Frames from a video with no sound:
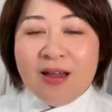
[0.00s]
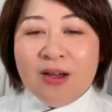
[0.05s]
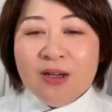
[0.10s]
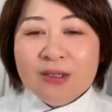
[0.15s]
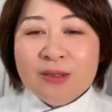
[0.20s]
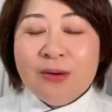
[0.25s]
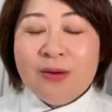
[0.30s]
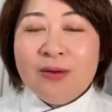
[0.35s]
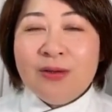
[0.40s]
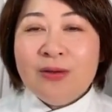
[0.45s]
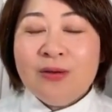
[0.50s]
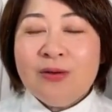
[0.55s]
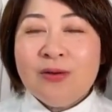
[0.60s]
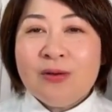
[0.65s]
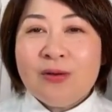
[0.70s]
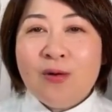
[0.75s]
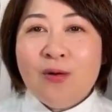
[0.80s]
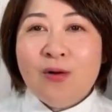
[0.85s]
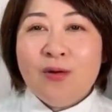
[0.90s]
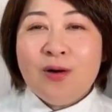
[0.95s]
そういう
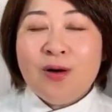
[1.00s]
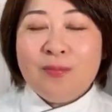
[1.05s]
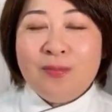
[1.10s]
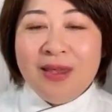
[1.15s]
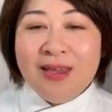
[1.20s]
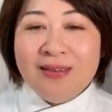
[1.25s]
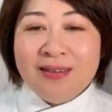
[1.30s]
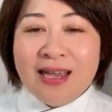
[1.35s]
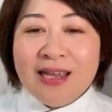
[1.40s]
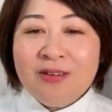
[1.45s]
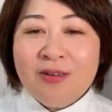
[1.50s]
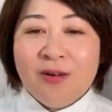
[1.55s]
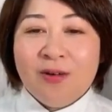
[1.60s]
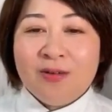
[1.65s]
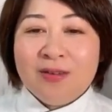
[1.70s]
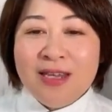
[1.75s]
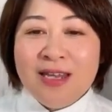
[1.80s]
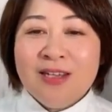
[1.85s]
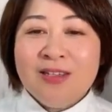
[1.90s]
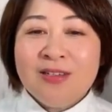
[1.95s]
こうみんなの
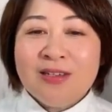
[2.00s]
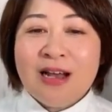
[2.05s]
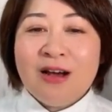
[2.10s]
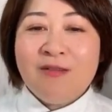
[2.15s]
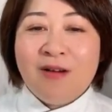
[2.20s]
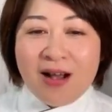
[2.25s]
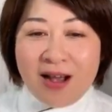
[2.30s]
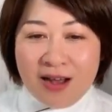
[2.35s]
ニーズが分